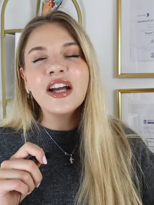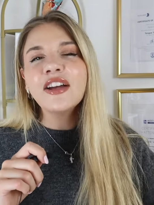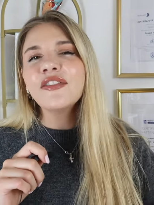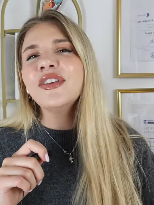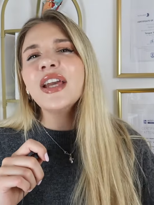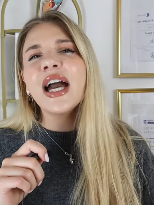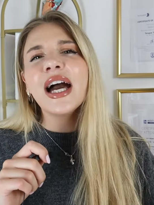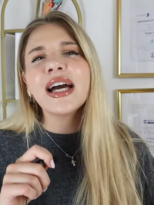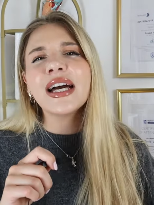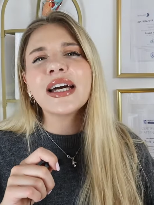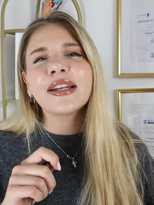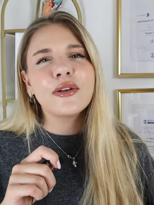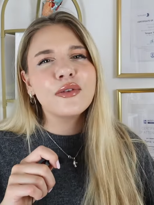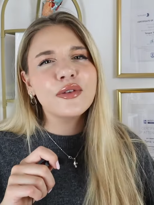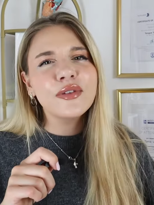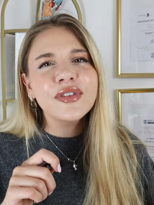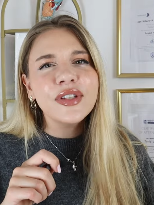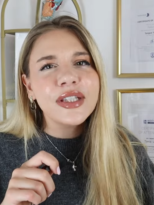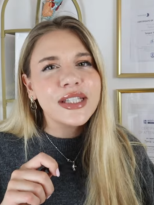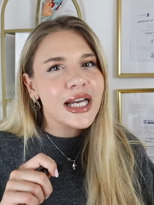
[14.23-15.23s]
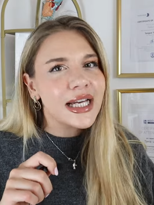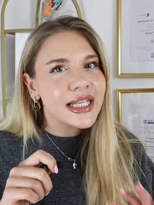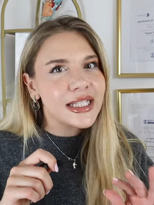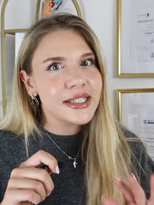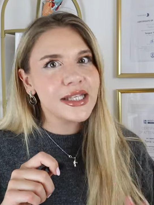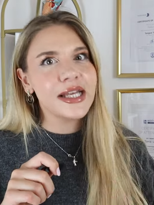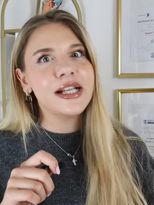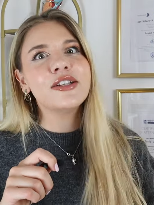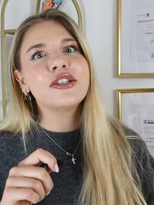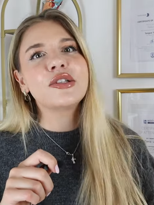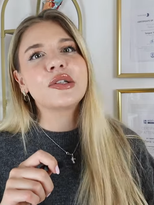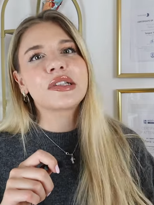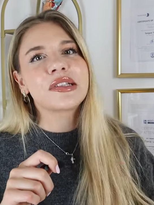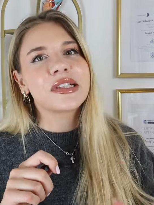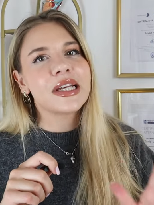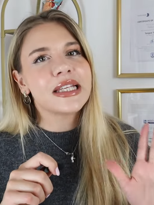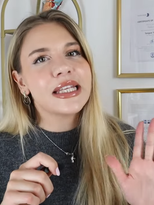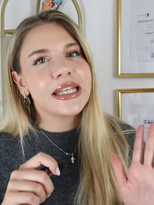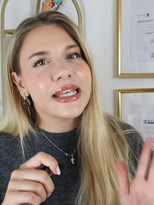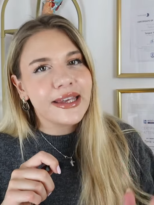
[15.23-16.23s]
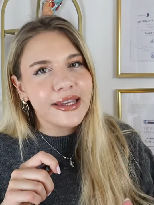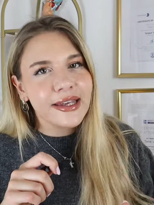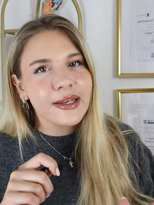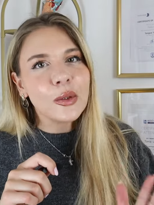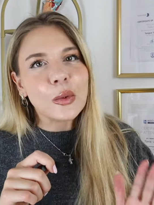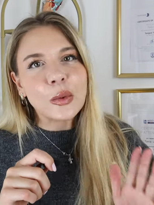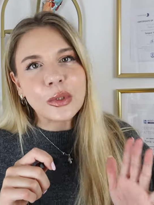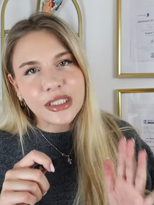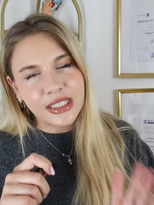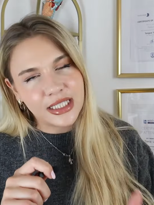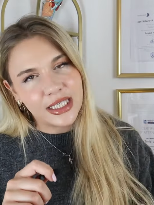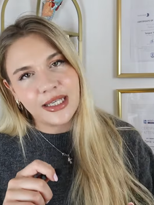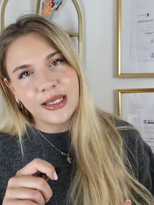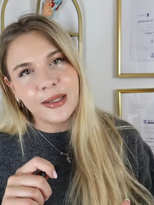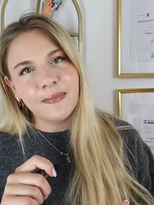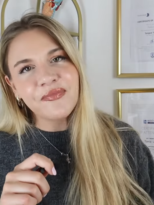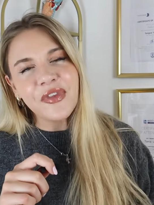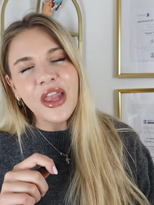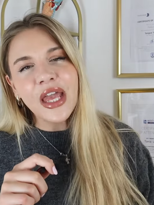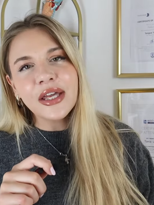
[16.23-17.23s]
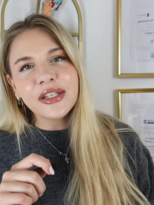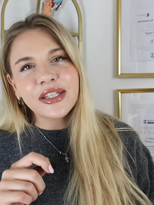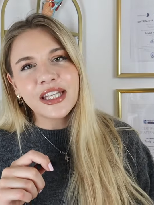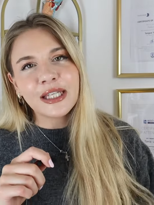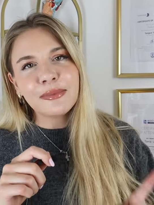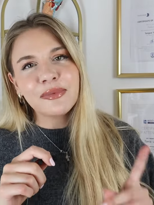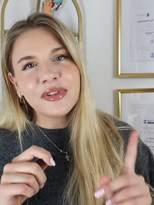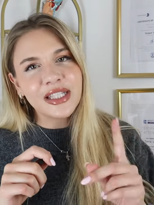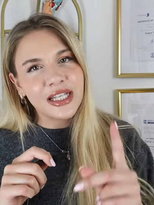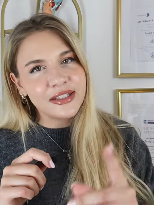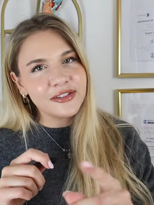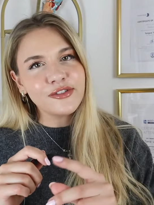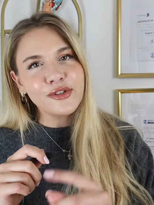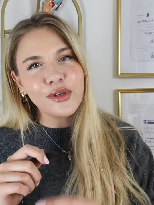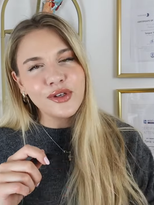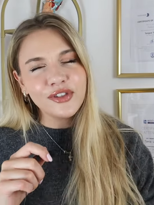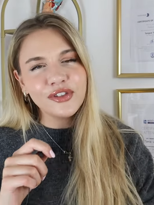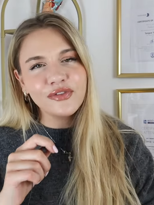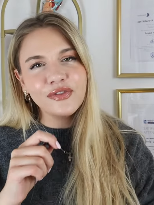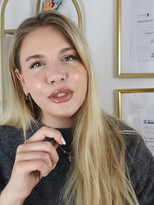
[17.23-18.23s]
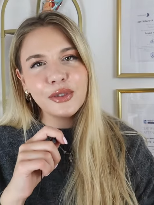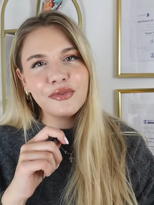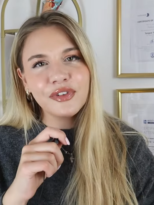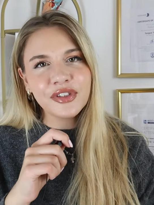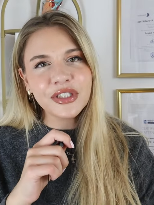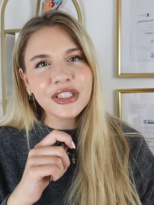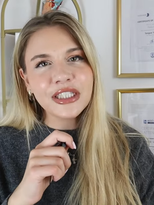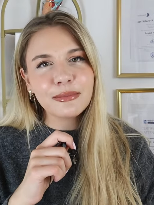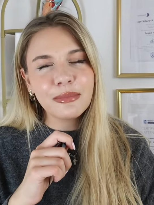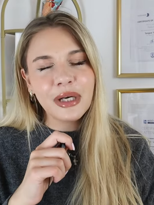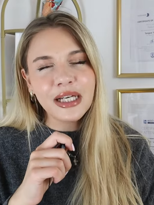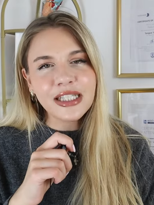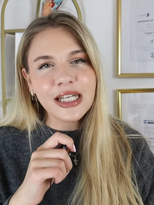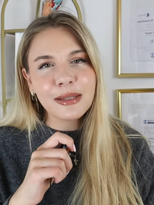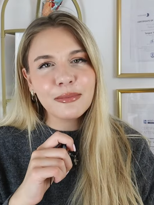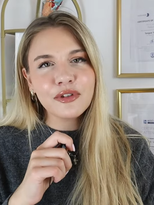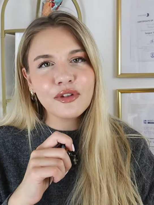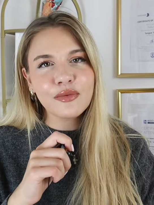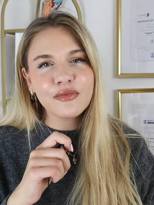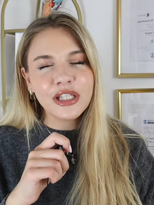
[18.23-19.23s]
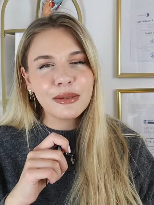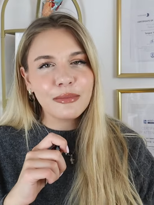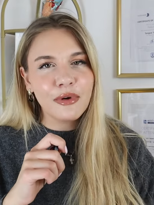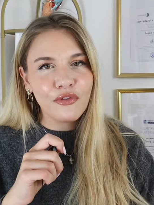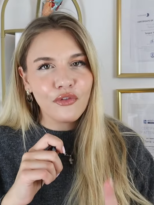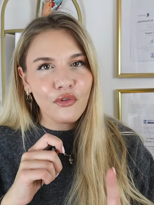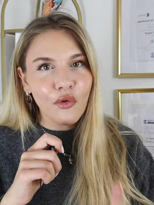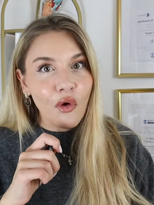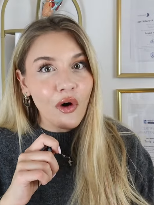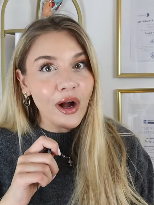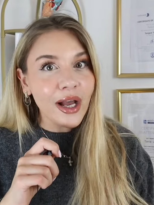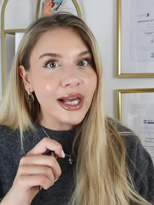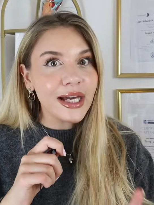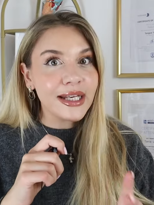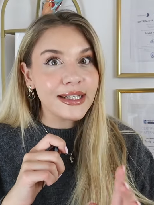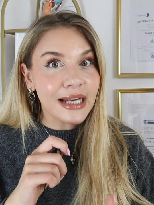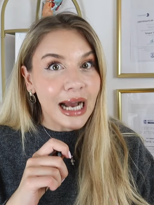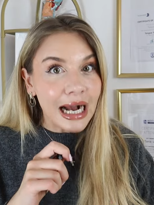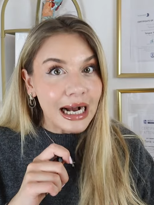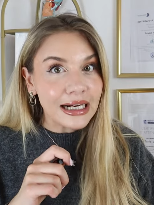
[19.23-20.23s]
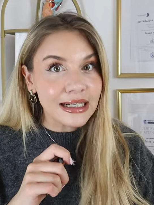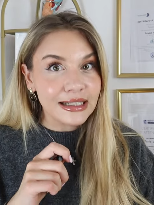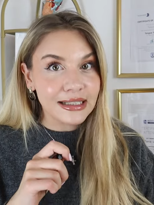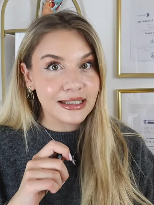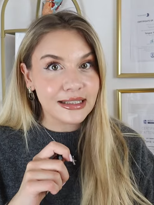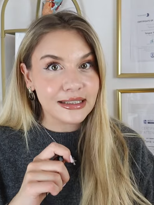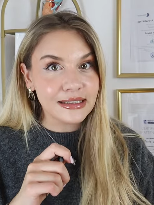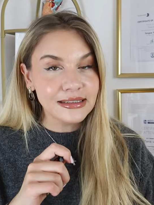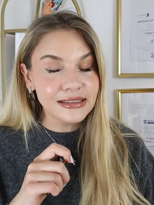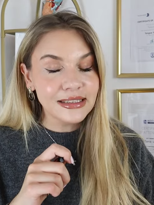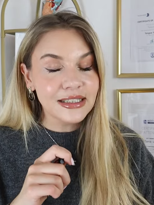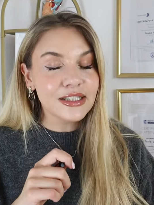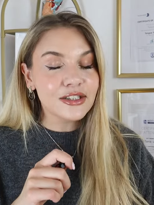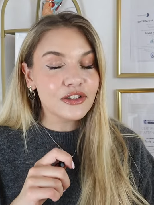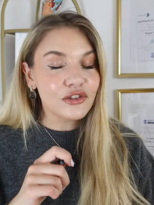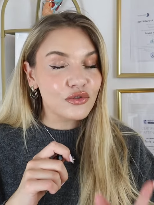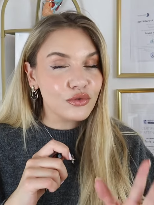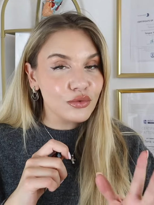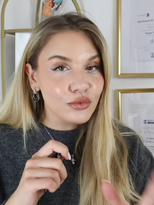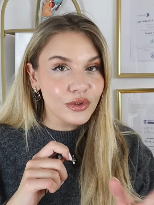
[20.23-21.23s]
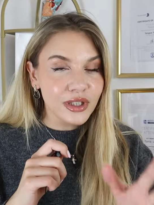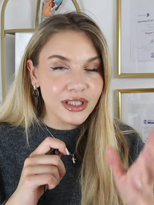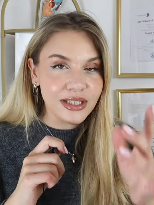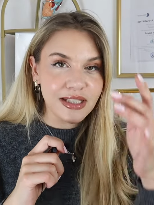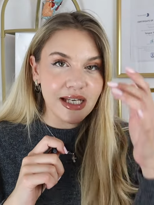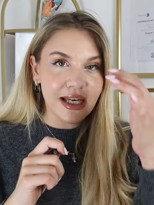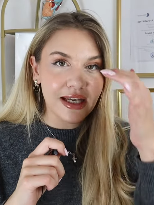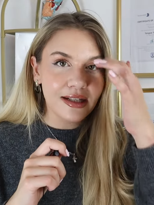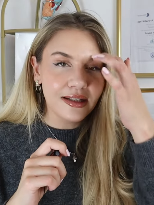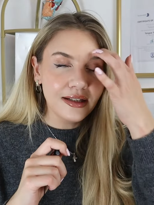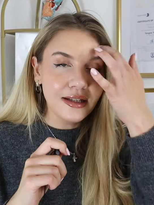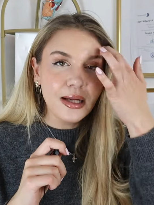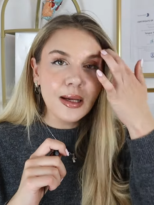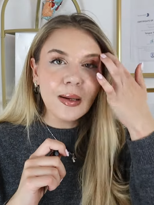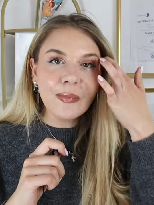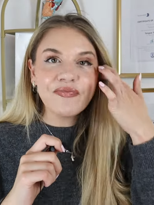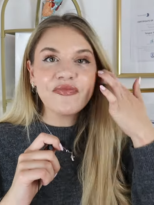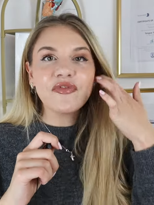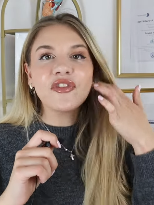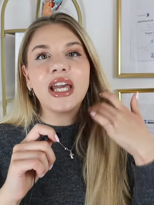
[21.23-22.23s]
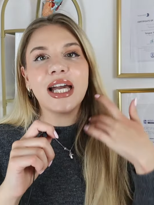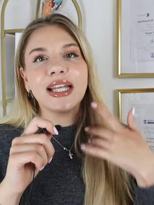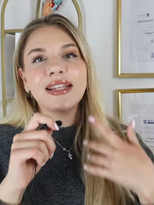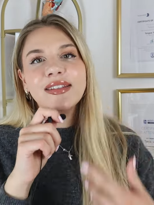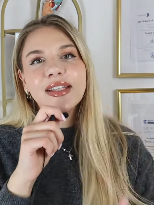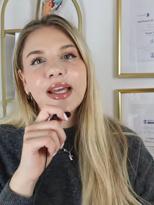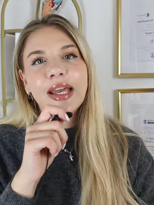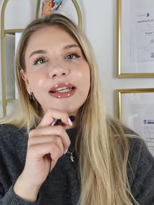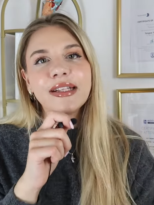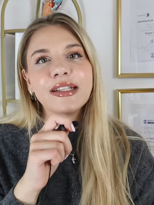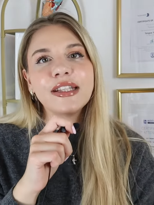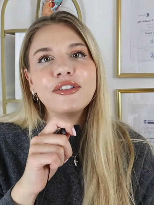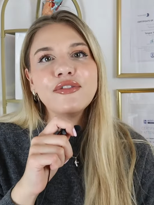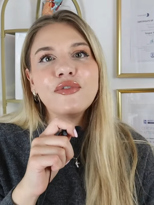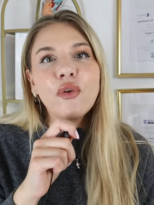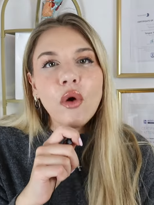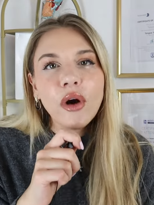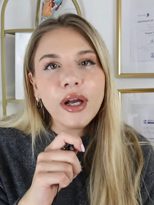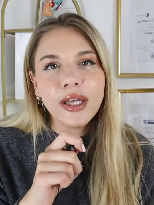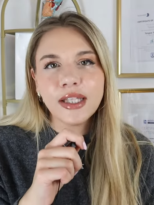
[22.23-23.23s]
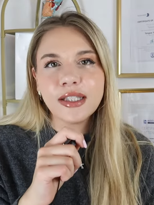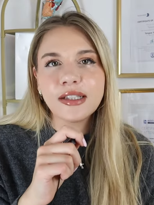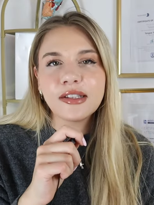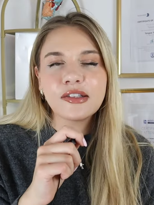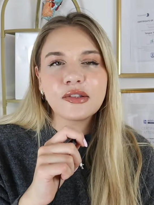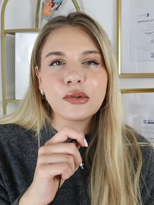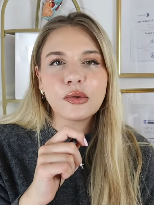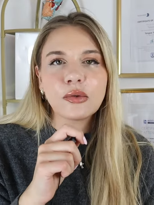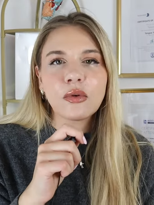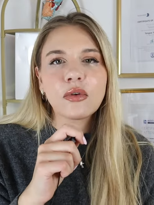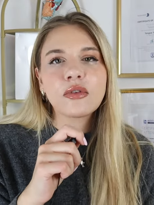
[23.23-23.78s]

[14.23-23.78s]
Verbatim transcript: Wir analysieren ja Adele schon seit eh und je. Da gibt es ein ganz tolles Video, was ich gemacht habe zum Thema Vorher-Nachher zu Adele. Wie hat sie eigentlich vorher gesungen?